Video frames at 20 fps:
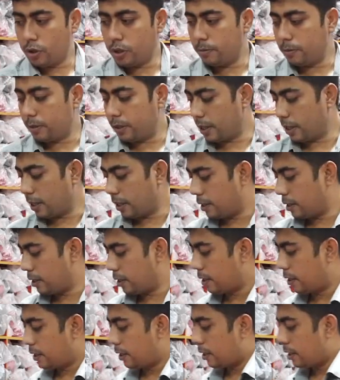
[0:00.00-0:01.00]
অসুবিধা নেই
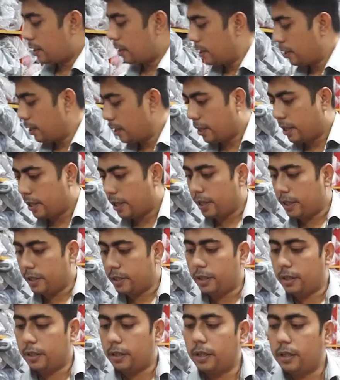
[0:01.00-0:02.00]
আচ্ছা এই
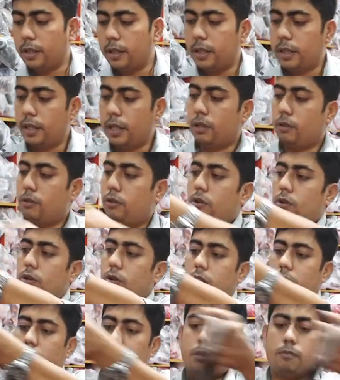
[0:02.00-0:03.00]
যে এগুলো
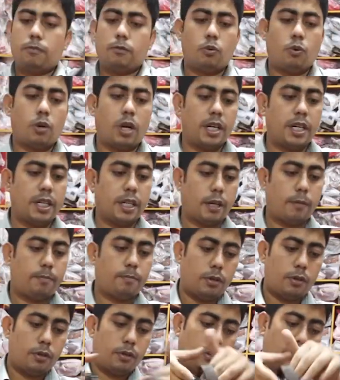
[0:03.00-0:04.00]
হলো একদম কোয়ালিটি
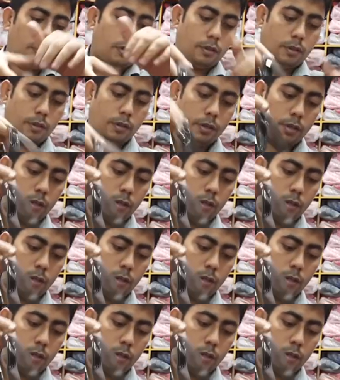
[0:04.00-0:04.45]
কাপড় হুম